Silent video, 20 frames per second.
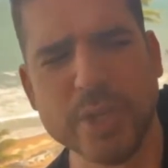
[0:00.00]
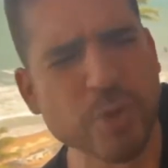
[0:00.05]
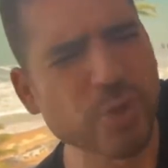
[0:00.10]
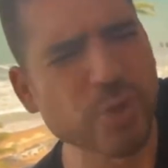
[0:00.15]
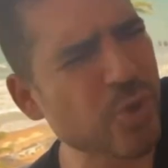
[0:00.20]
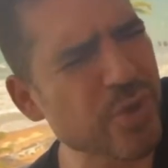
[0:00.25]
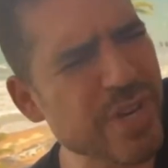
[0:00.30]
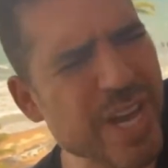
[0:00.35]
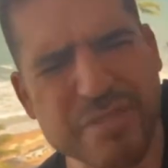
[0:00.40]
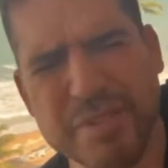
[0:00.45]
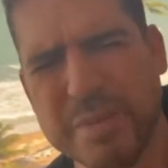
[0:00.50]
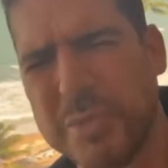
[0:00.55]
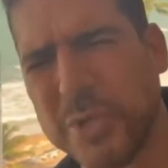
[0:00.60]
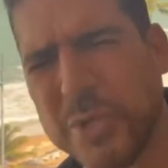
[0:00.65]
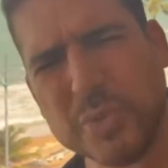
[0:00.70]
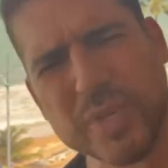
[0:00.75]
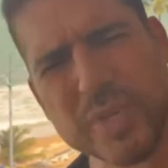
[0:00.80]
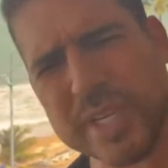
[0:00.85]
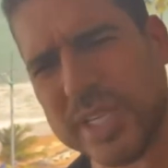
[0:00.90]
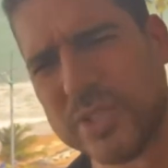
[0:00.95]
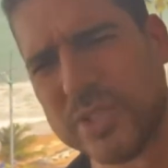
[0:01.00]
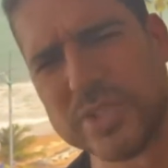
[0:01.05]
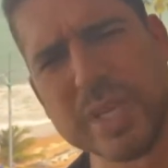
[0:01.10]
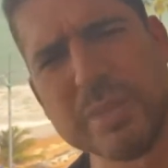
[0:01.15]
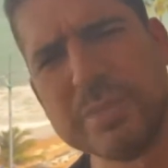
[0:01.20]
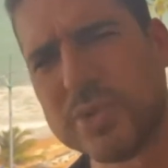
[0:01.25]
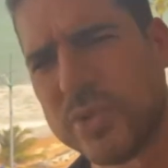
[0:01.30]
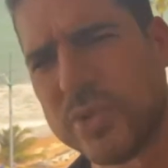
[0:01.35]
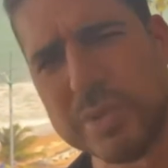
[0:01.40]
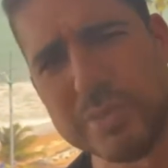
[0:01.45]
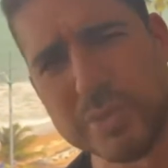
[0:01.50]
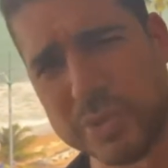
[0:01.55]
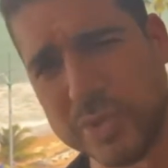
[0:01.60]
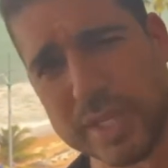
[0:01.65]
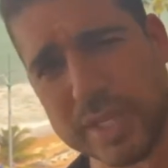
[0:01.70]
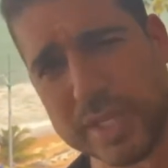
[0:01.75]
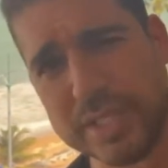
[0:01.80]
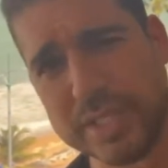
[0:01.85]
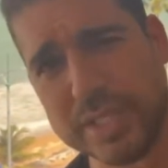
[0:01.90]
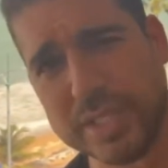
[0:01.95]
E eu sonhava muito grande, eu sempre sonhei muito
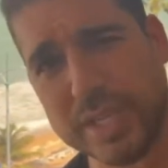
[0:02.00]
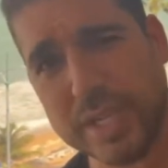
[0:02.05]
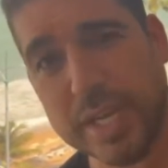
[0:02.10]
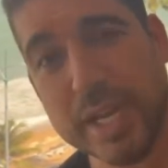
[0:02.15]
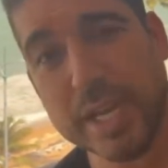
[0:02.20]
grande.